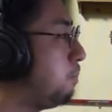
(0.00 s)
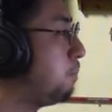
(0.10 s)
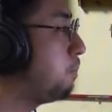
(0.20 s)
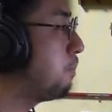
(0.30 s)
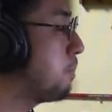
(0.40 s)

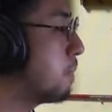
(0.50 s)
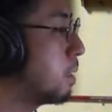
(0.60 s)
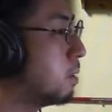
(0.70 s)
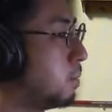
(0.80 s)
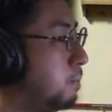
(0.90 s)
つばにゃん
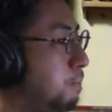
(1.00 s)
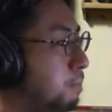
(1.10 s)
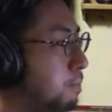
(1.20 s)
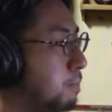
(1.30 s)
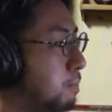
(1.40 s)
と里見
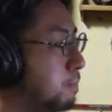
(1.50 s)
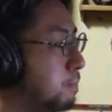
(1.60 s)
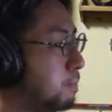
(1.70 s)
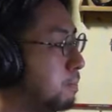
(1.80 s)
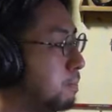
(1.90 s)
の戦い
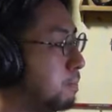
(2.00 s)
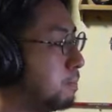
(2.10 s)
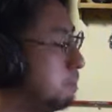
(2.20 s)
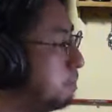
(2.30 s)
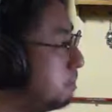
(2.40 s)
つばにゃん
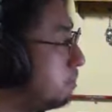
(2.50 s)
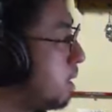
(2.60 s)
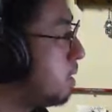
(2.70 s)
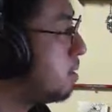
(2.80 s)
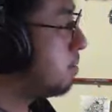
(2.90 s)
は
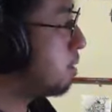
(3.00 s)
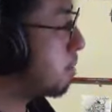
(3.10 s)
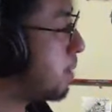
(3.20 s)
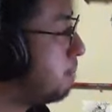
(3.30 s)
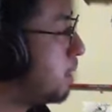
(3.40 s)
あの
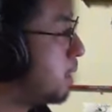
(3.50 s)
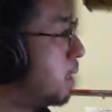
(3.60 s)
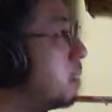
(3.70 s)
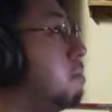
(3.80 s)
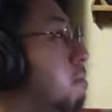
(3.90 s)
セコンド
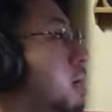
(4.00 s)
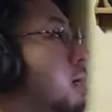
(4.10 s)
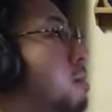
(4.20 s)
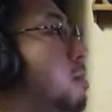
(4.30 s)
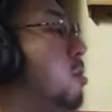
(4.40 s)
できます
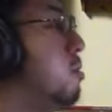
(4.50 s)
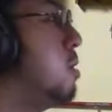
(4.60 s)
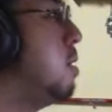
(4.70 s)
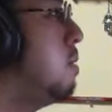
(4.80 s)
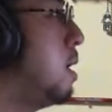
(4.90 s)
よあ
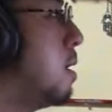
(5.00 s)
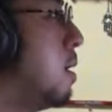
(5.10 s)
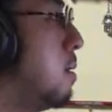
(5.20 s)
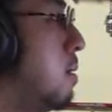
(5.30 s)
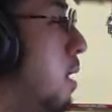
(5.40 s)
のどれ深
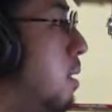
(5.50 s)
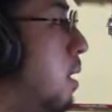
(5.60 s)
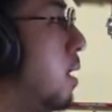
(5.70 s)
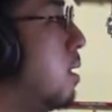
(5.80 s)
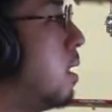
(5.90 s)
夜食
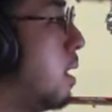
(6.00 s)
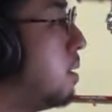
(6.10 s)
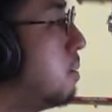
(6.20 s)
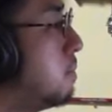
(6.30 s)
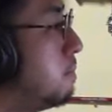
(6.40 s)
堂さんの
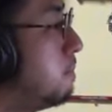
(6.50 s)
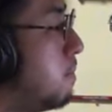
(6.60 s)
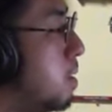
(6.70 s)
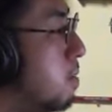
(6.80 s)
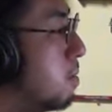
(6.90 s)
セコンドが
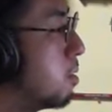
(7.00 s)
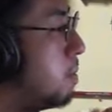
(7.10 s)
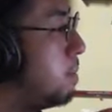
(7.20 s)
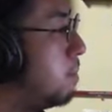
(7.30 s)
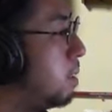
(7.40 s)
つばにゃんな
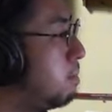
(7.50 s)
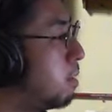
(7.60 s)
んで